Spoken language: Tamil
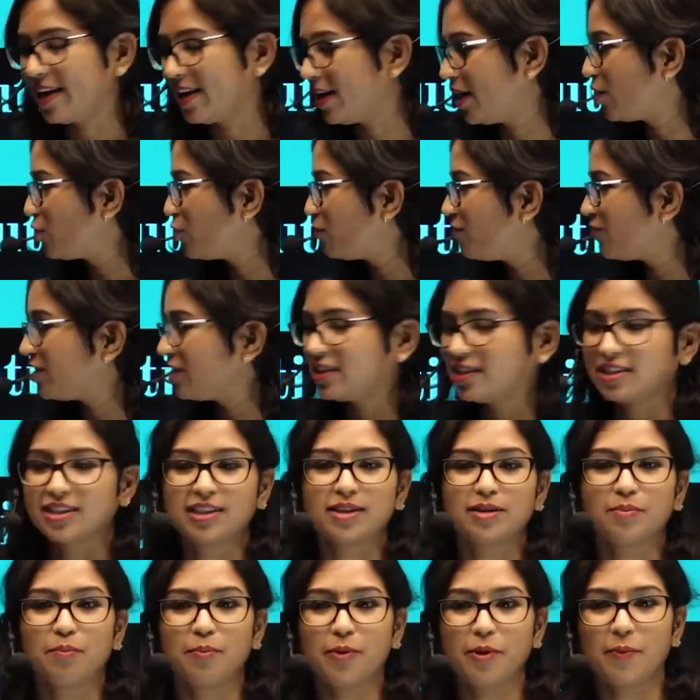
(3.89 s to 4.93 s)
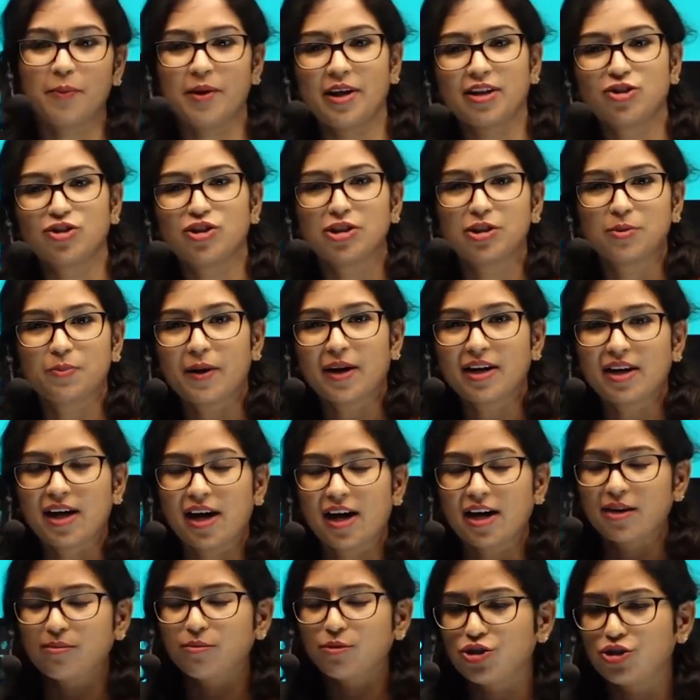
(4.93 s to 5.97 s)
எல்லோரும் வந்து ப்ரிப்பரேஷன்ஸ் பண்ண
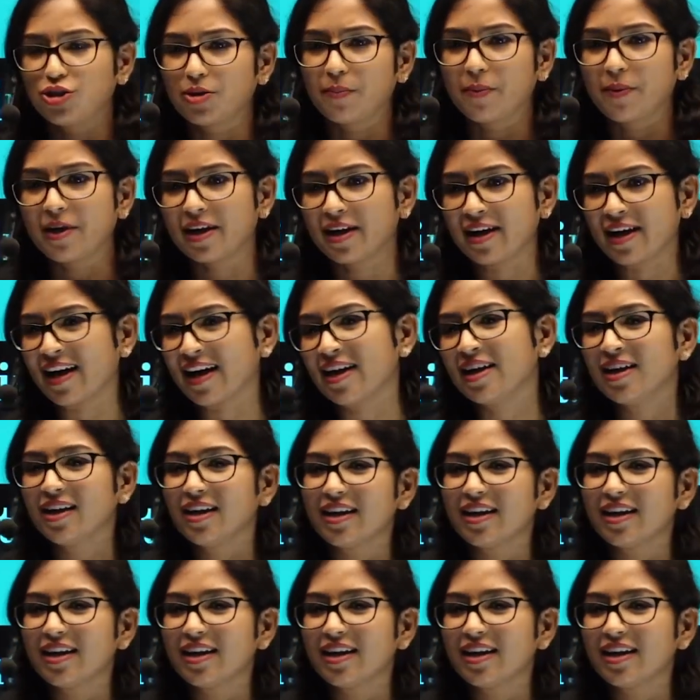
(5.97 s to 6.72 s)
ஆரம்பிச்சிருப்பீங்க